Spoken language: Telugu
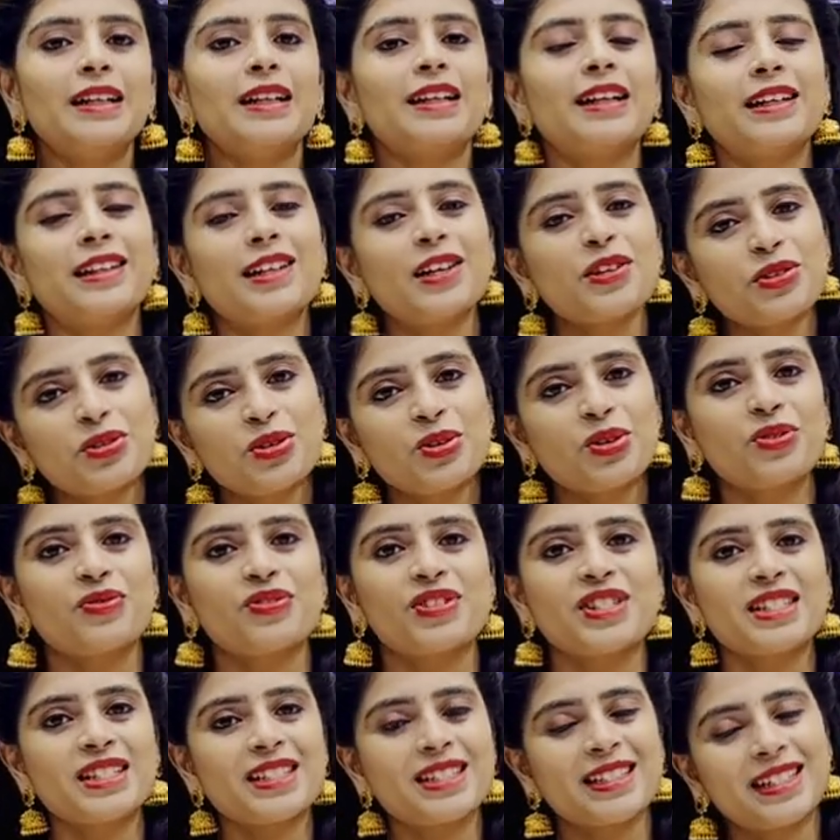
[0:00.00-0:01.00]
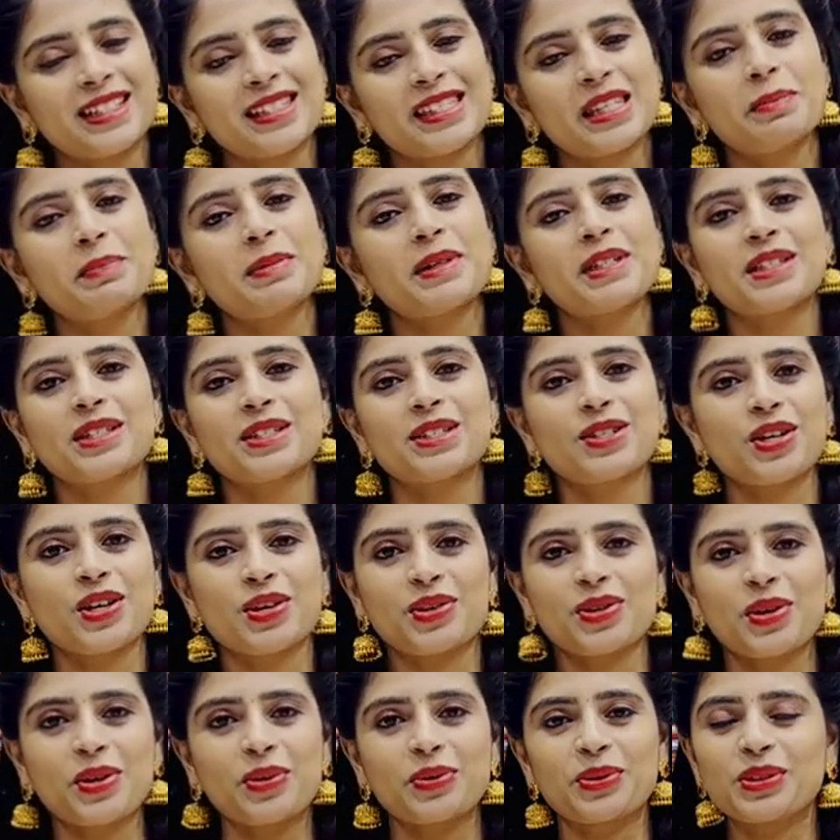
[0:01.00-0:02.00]
లేదా స్టోర్ విజిట్ చేసి పర్చేస్
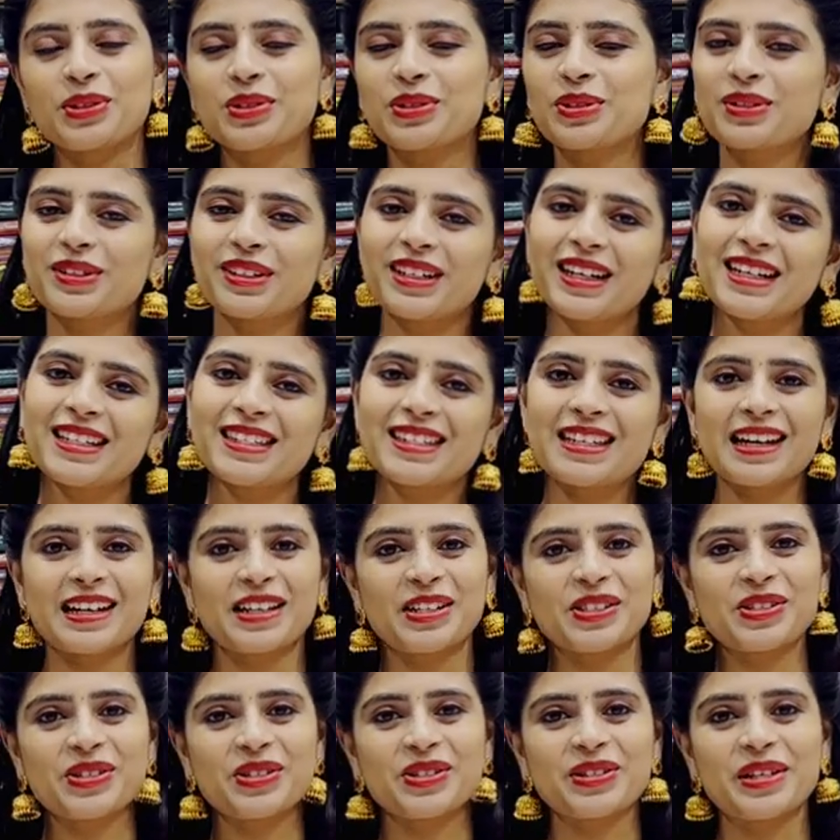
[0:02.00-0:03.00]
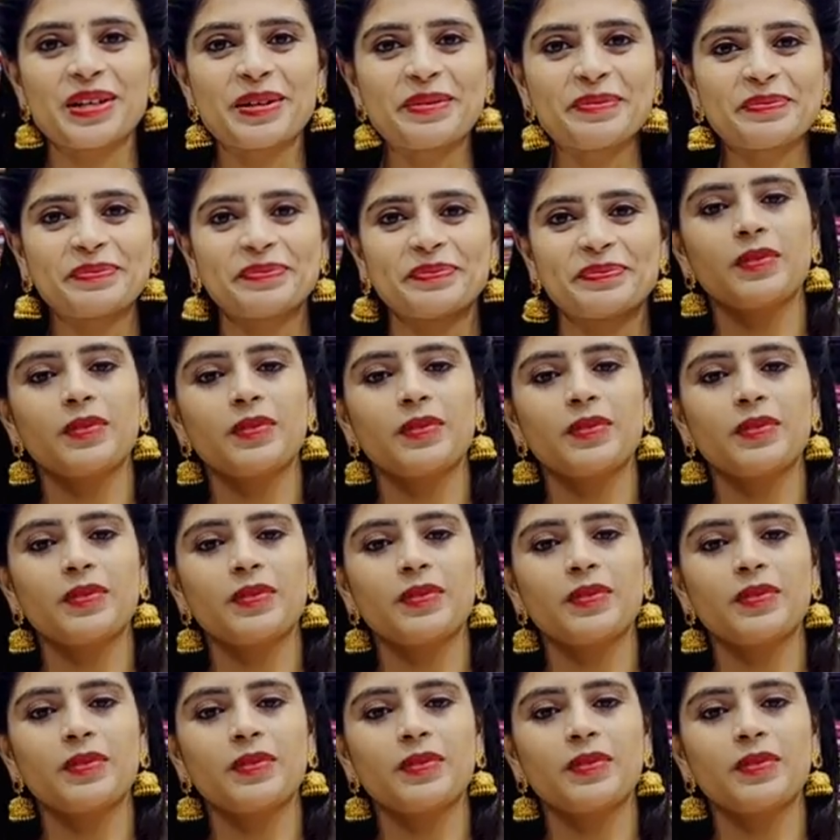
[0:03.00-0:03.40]
చేసుకోవచ్చు నెక్స్ట్ శారీ చూద్దాం